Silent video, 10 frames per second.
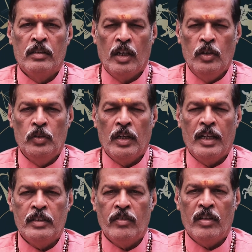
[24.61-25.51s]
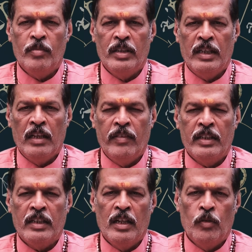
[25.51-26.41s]
ధనుసు రాశి వారి మీద ఏ
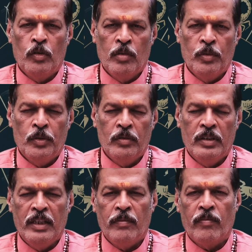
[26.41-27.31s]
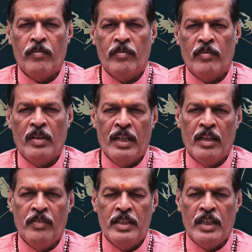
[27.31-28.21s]
విధంగా ఉండబోతుంది
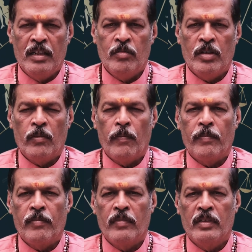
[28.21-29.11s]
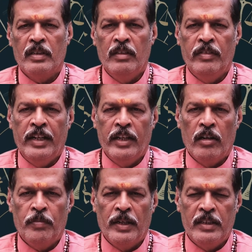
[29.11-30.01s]
అన్న విషయాన్ని మనం ఈ
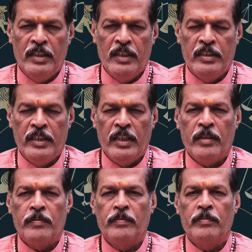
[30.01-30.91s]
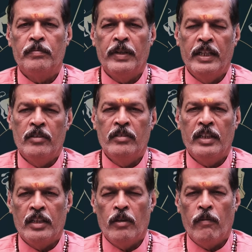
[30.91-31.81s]
వీడియోలో పరిశీలించే ప్రయత్నం
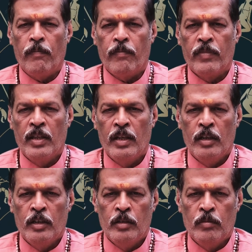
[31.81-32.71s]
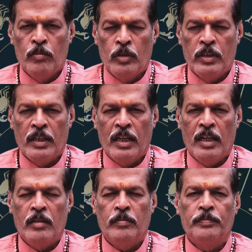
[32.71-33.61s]
చేద్దాం
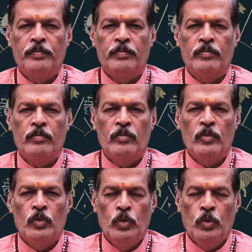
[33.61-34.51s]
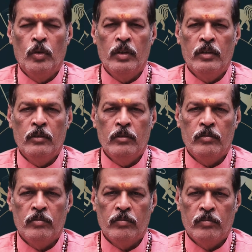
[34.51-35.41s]
ముఖ్యంగా శుక్రుడు
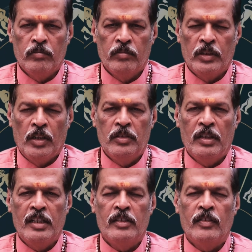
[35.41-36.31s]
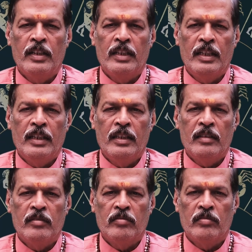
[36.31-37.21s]
ధనుసు రాశి వారికి
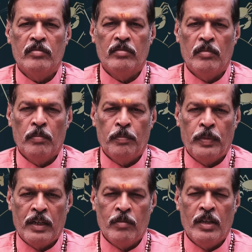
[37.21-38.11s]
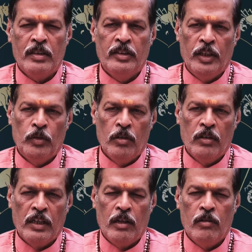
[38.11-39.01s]
పరమ
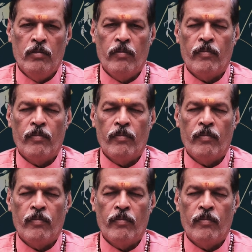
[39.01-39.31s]
శత్రుగ్రహం